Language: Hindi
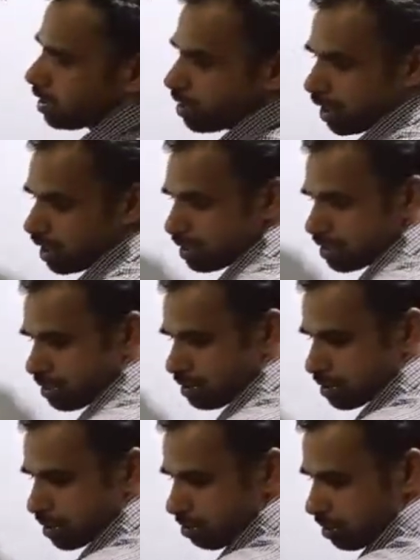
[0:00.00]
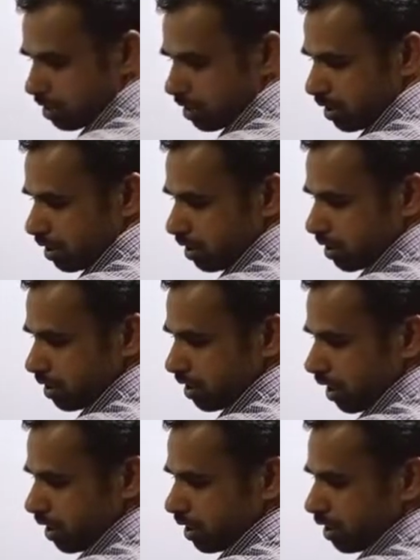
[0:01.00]
97 डिग्री
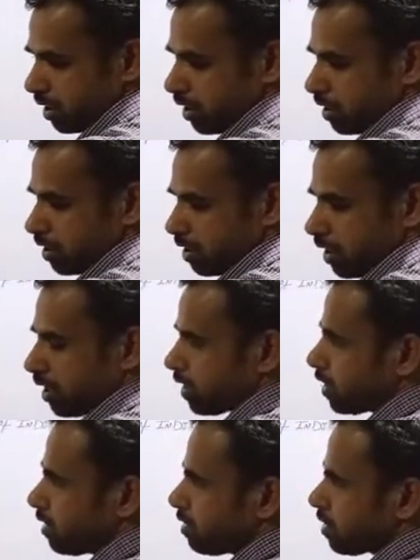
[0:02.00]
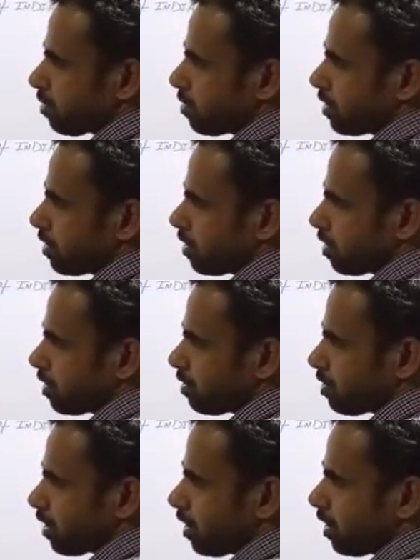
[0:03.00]
क्या है 97 डिग्री
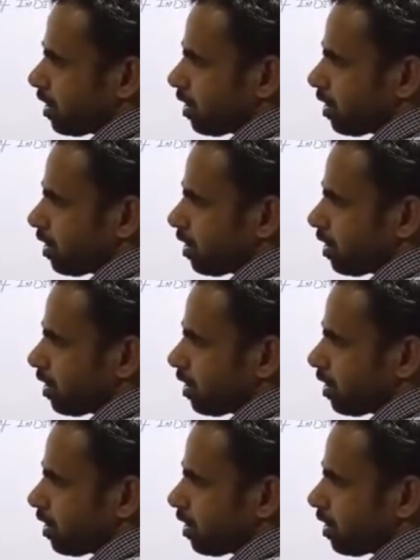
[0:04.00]
ओके